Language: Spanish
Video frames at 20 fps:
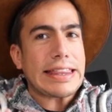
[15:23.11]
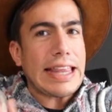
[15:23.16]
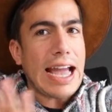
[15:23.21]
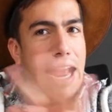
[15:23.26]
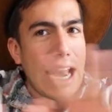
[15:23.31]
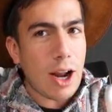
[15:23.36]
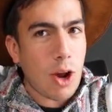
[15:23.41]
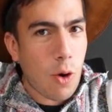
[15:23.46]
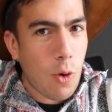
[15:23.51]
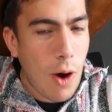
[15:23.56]

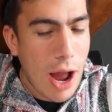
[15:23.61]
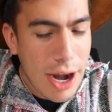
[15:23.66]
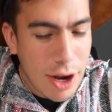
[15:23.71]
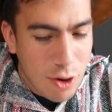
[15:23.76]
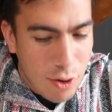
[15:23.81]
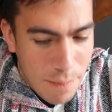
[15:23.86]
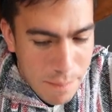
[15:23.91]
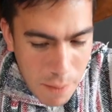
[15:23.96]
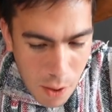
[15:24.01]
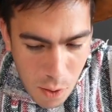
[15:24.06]
tal cual
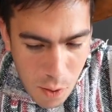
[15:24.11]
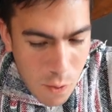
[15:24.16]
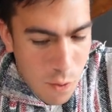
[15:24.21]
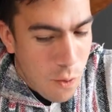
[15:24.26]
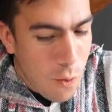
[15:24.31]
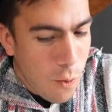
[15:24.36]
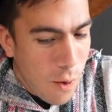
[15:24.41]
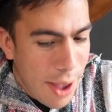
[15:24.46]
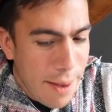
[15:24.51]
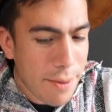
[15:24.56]
como
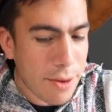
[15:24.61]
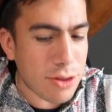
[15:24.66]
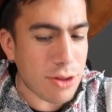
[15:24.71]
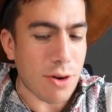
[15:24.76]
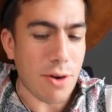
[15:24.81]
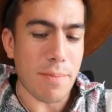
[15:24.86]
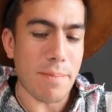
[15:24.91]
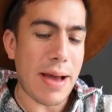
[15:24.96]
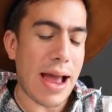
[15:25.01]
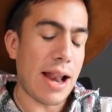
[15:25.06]
un huevo
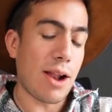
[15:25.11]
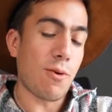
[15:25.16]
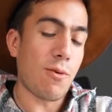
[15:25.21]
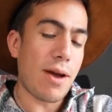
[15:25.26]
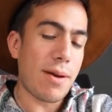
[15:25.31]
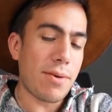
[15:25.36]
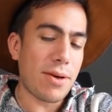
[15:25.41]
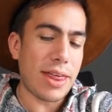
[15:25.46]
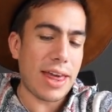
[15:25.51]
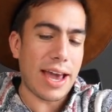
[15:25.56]
normal,
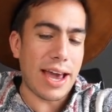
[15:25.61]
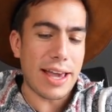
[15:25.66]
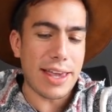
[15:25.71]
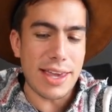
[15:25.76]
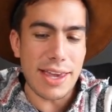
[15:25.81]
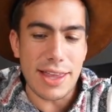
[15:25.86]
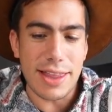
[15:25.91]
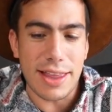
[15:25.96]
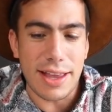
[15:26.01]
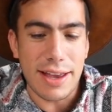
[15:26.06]
huevo de
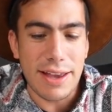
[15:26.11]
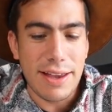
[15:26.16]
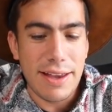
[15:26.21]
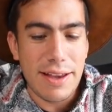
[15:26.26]
gallina.